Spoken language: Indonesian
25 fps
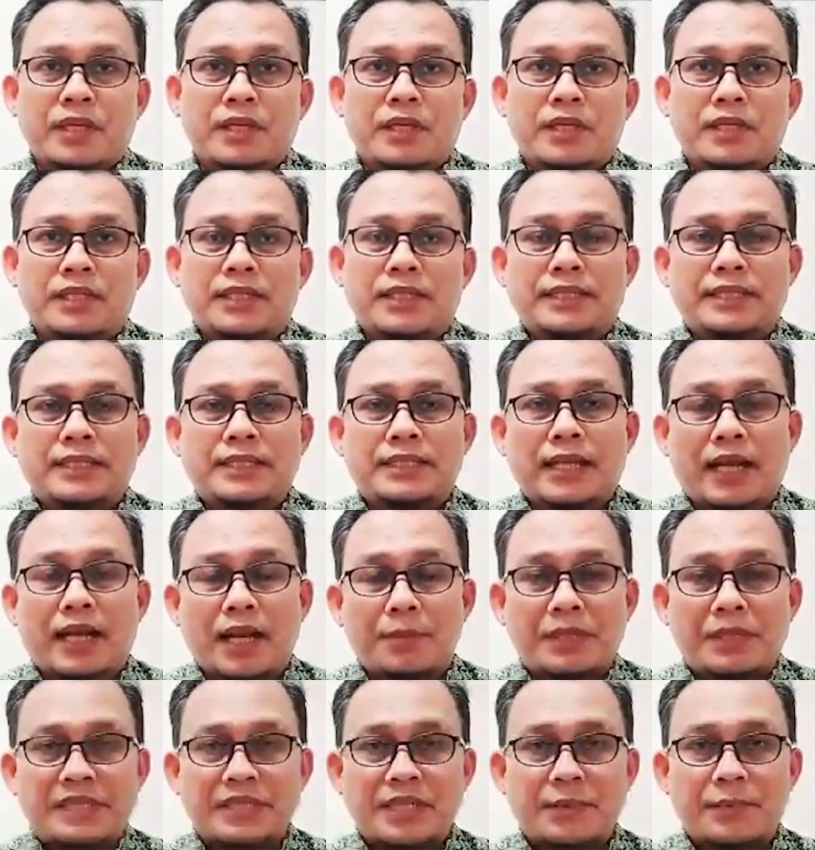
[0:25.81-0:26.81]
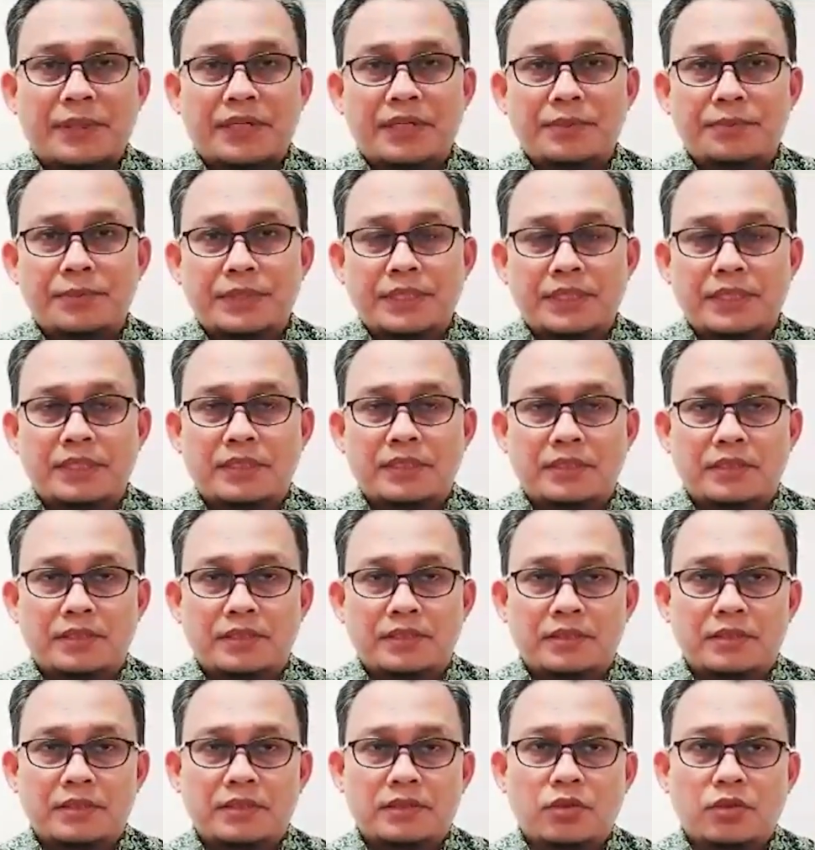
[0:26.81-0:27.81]
Eh, dalam masa pandemi
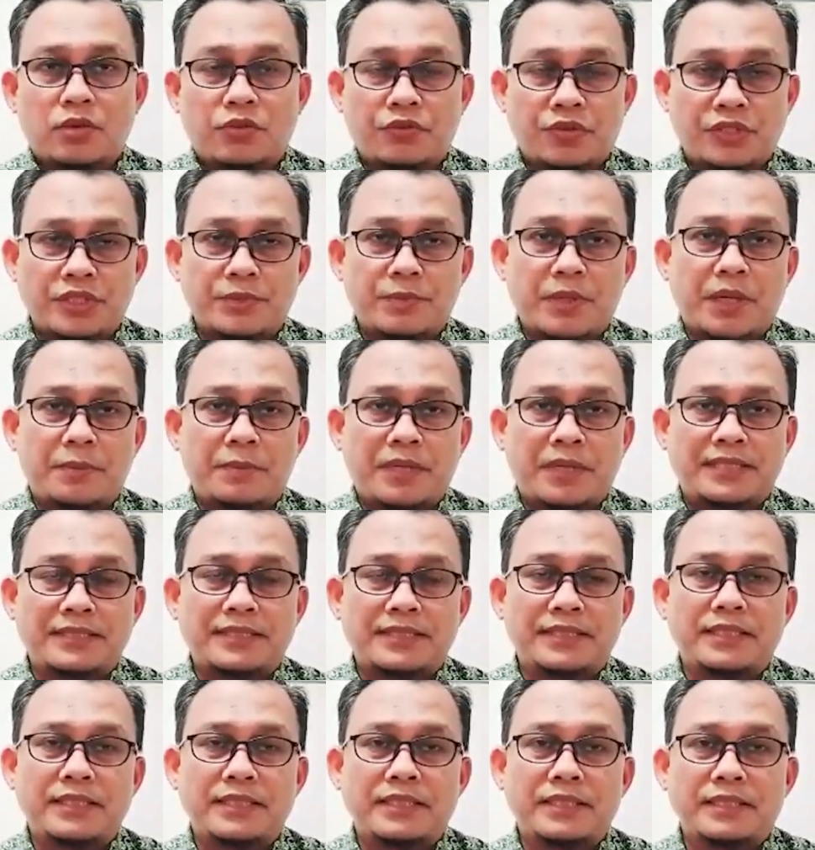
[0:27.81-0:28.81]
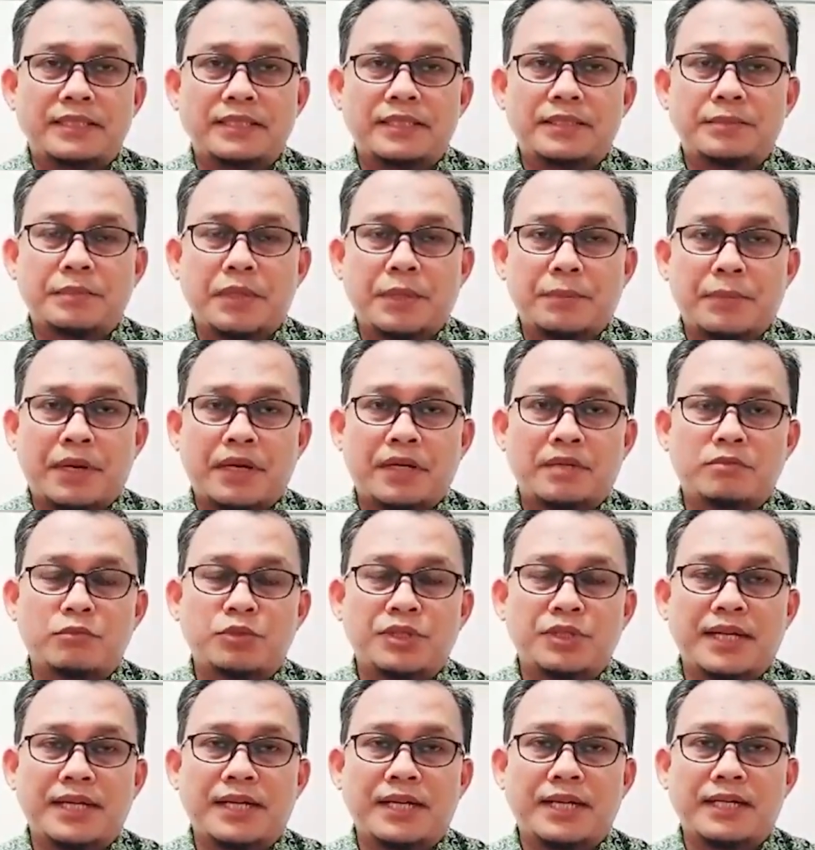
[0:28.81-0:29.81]
eh, COVID-19 ini memang
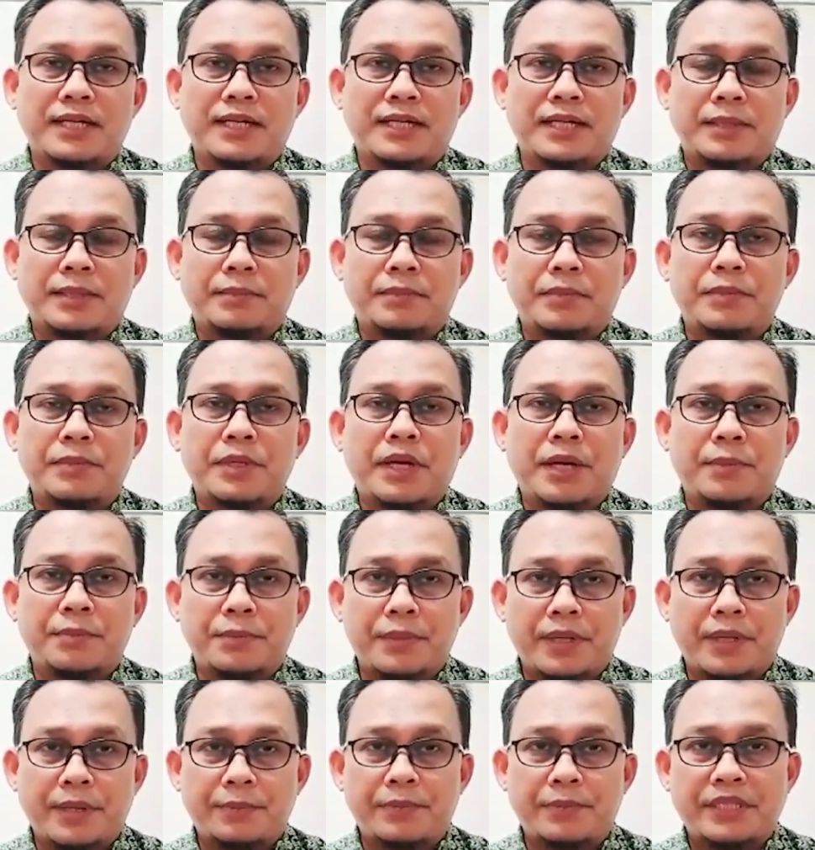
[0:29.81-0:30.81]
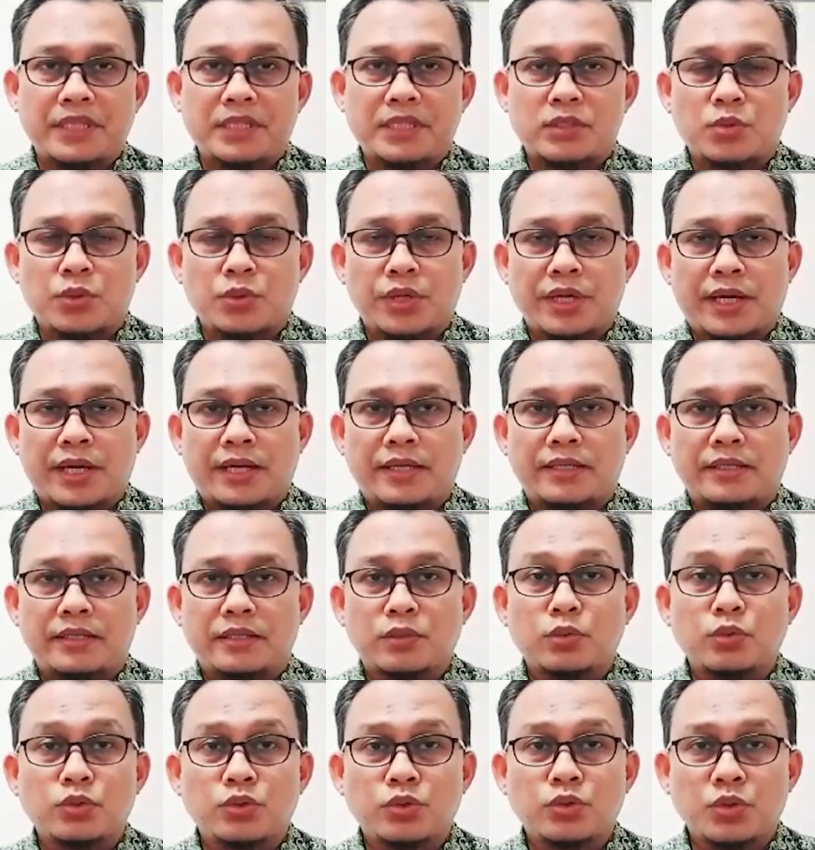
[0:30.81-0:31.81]
kemudian ada beberapa
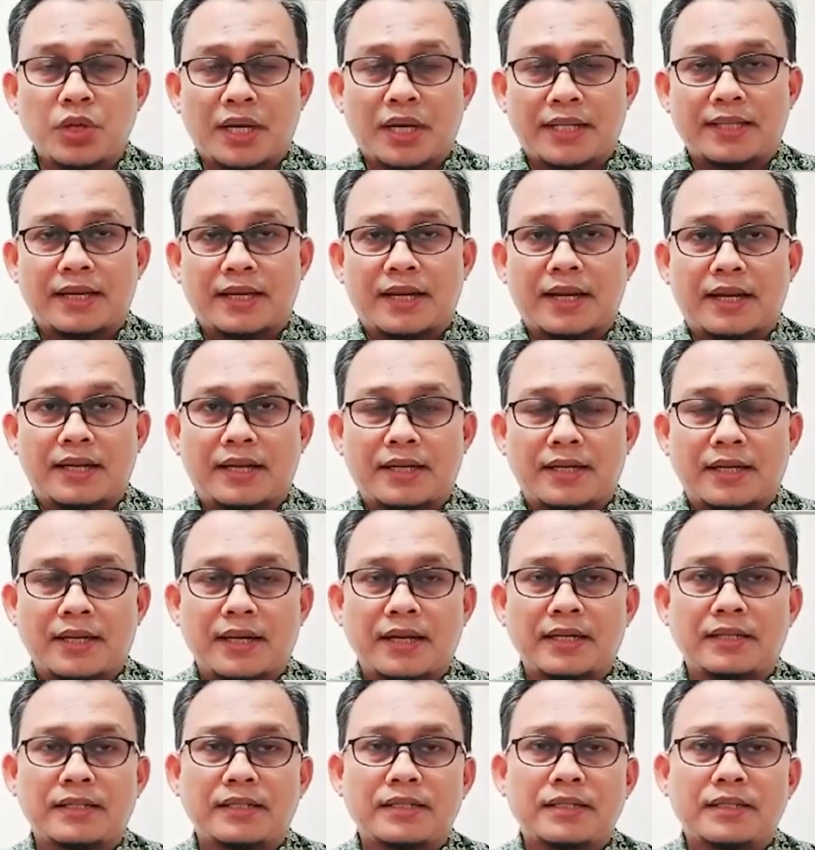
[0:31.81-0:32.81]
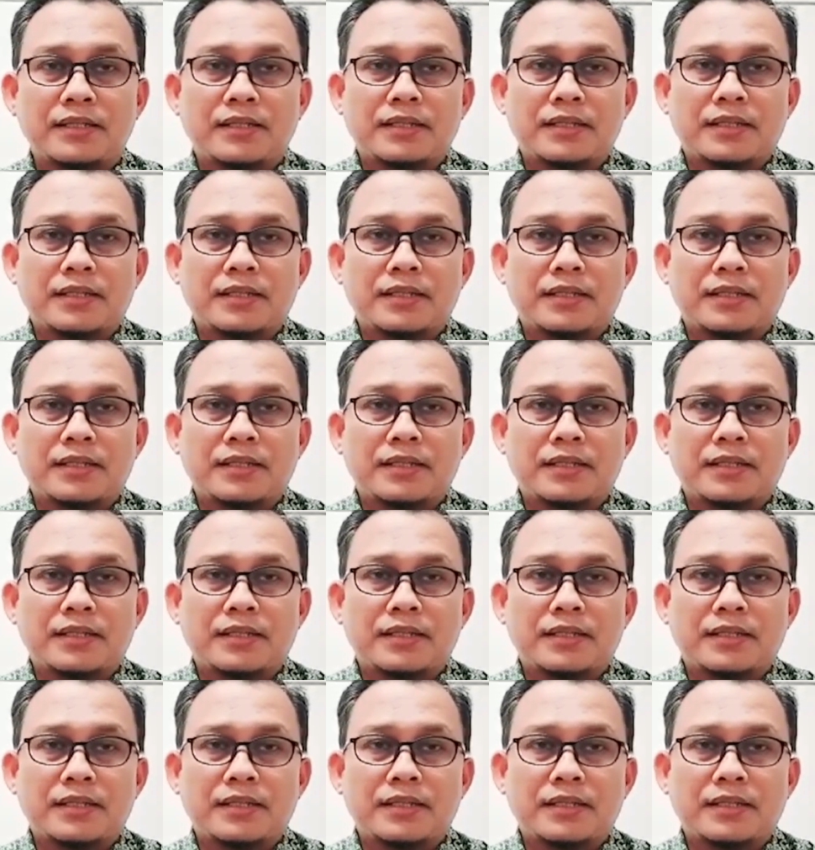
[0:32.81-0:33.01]
penyesuaian kunjungan tahanan